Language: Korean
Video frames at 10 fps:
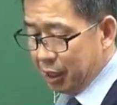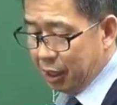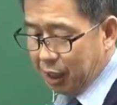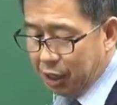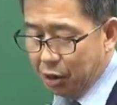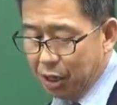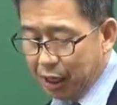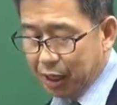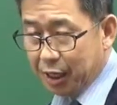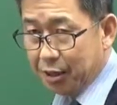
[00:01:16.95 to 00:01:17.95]
길이
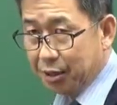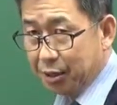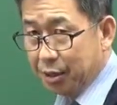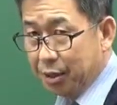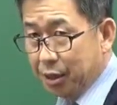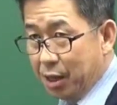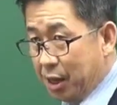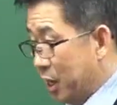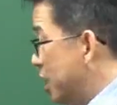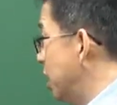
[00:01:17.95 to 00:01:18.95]
열리게 돼요.
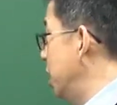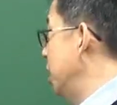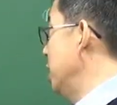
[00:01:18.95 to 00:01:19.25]
그러니까